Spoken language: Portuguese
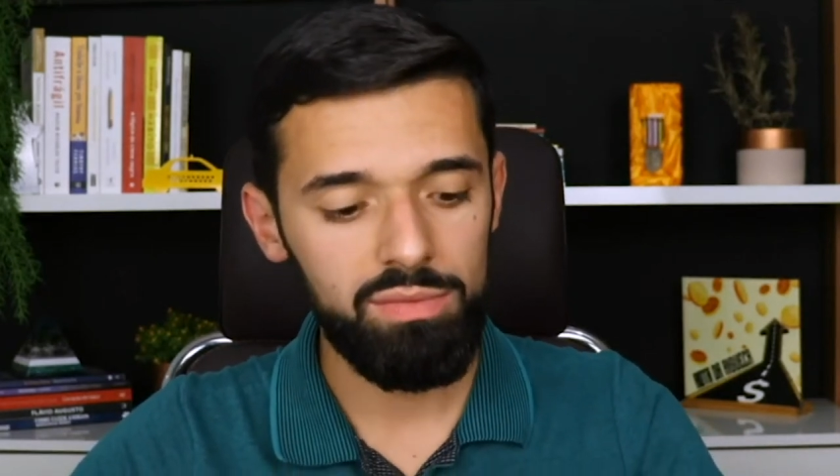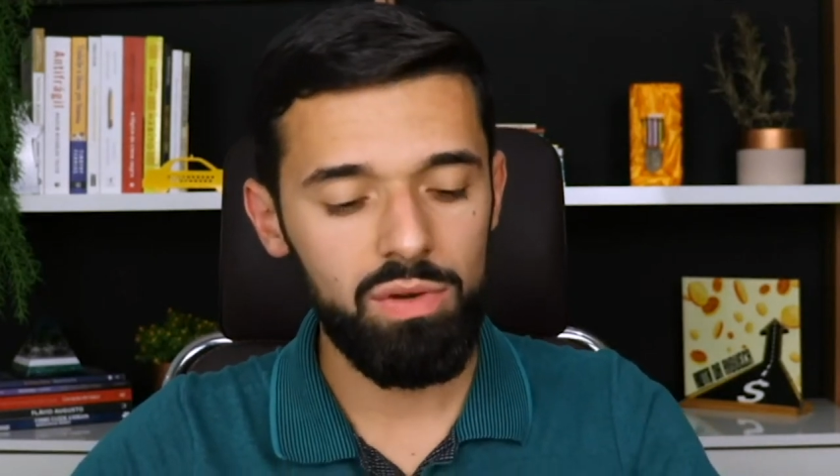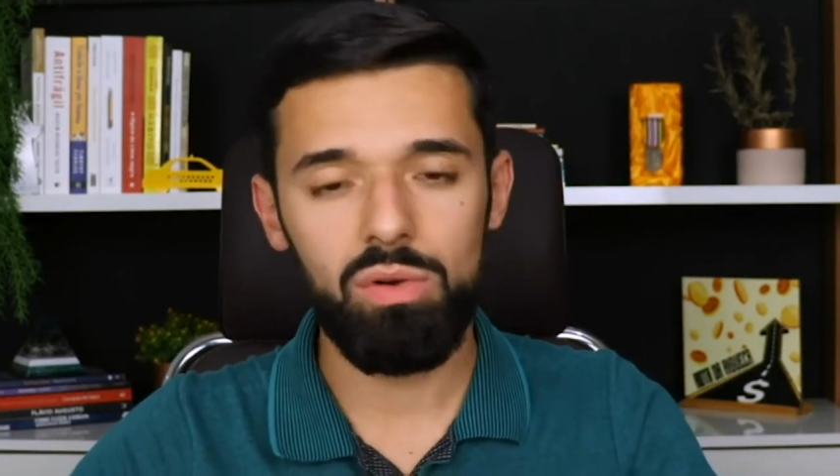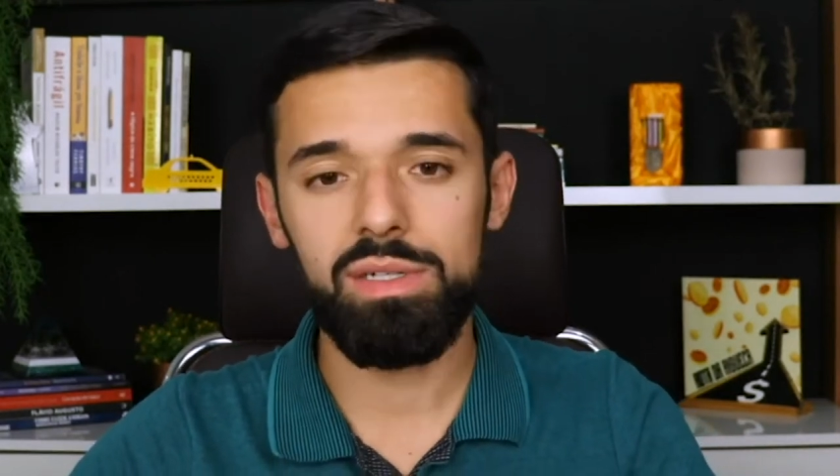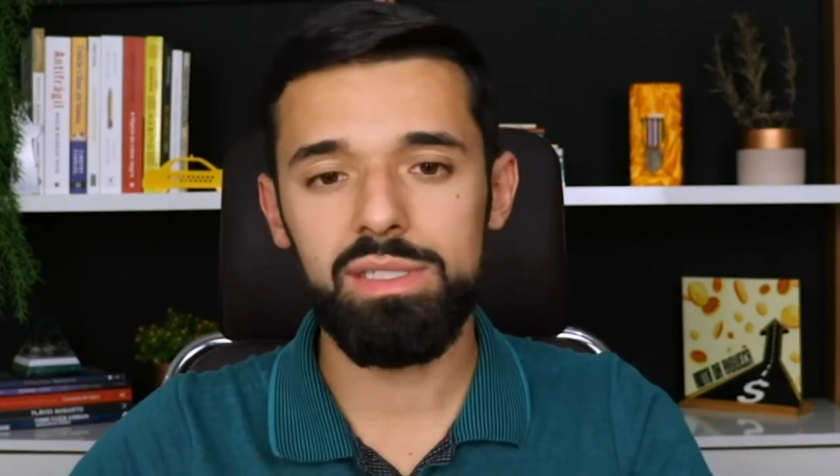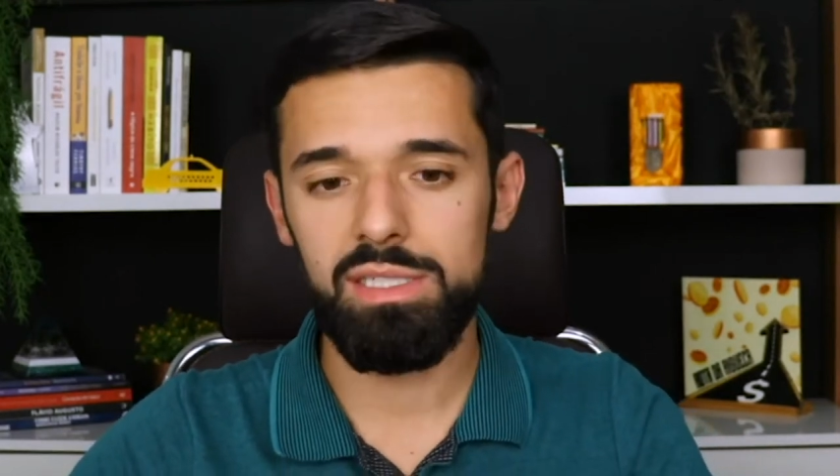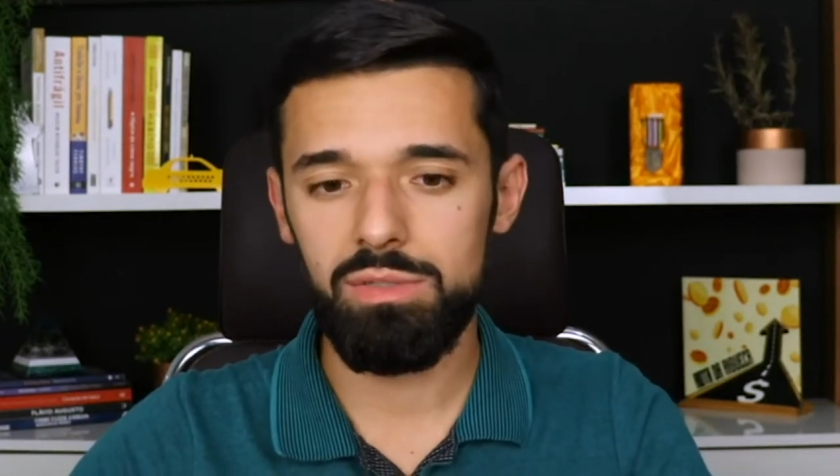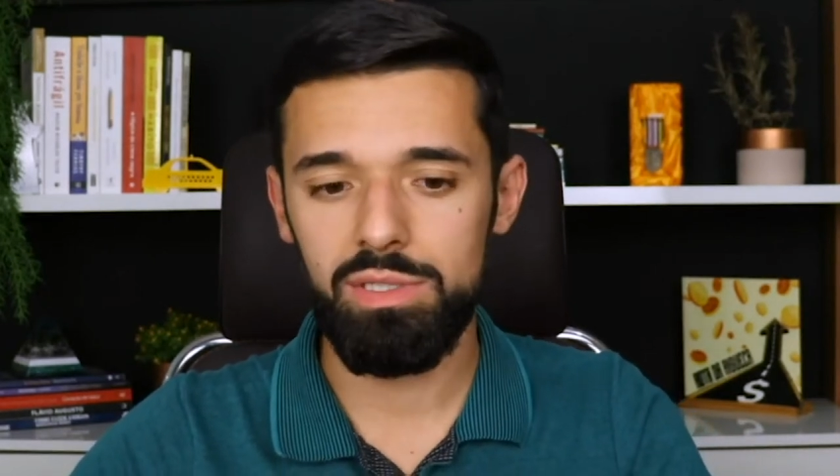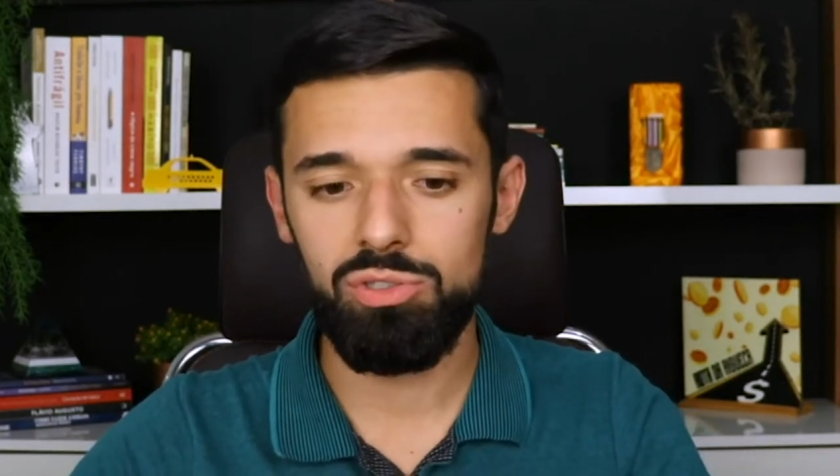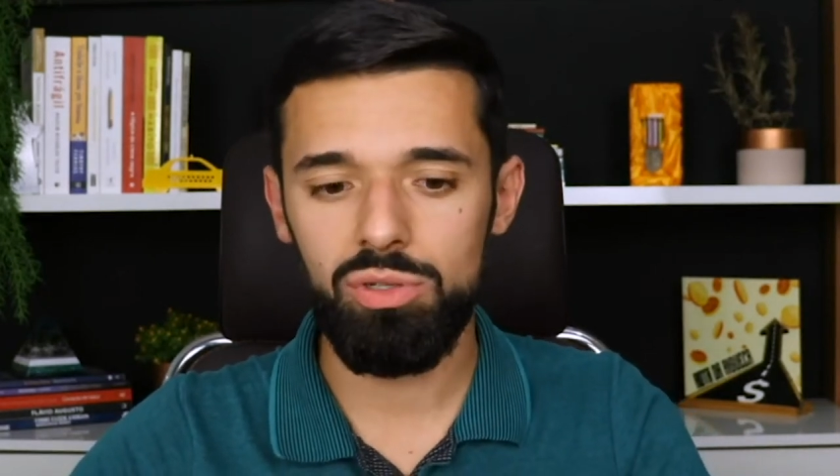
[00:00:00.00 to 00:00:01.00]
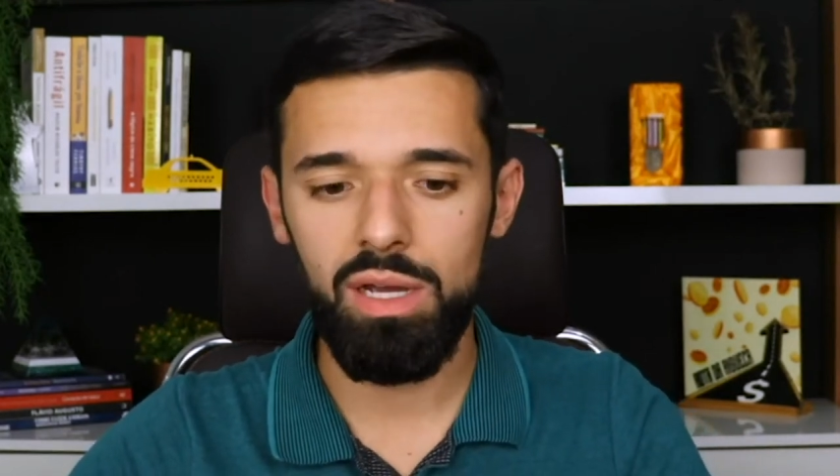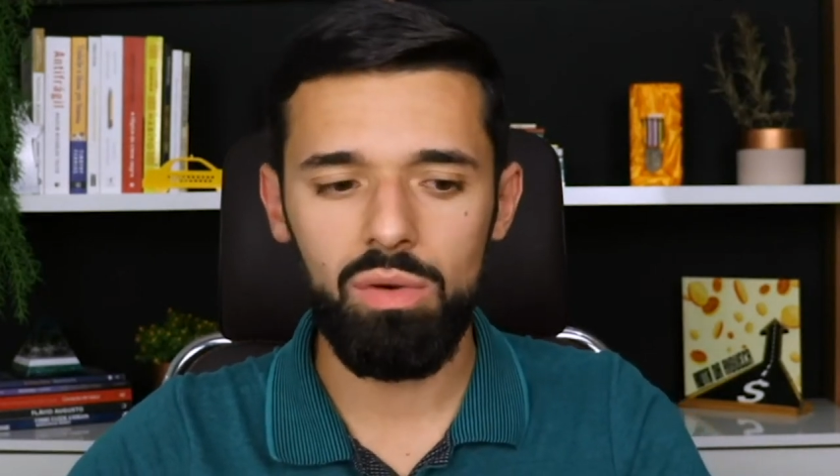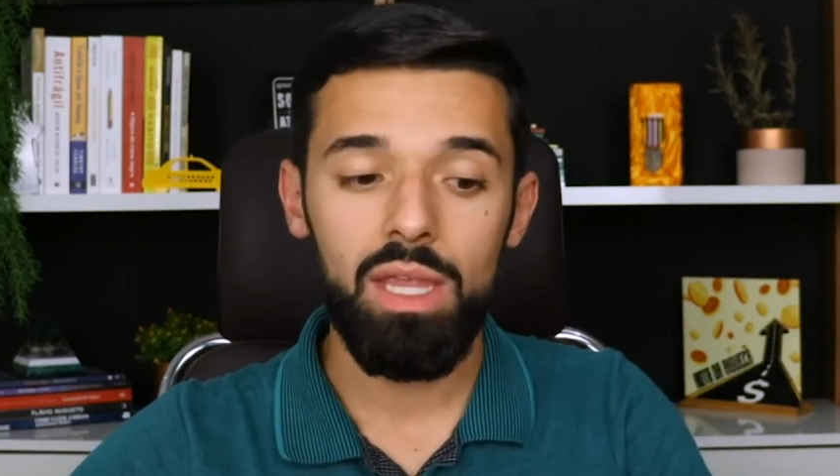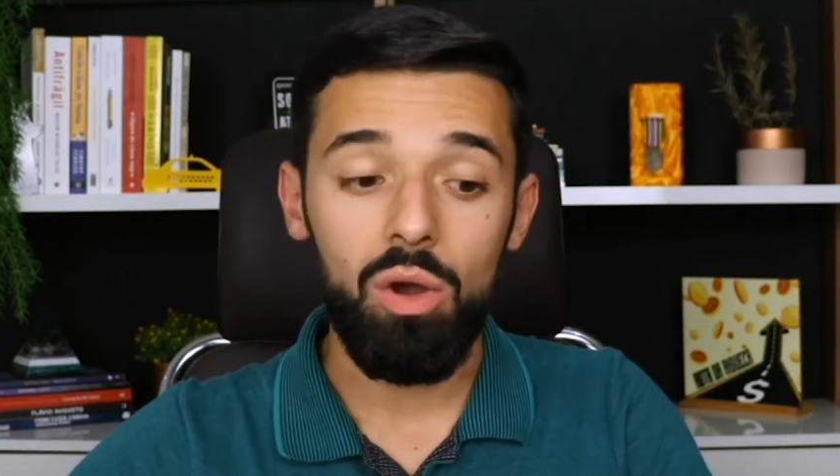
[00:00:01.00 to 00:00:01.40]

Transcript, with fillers: valorização adicional.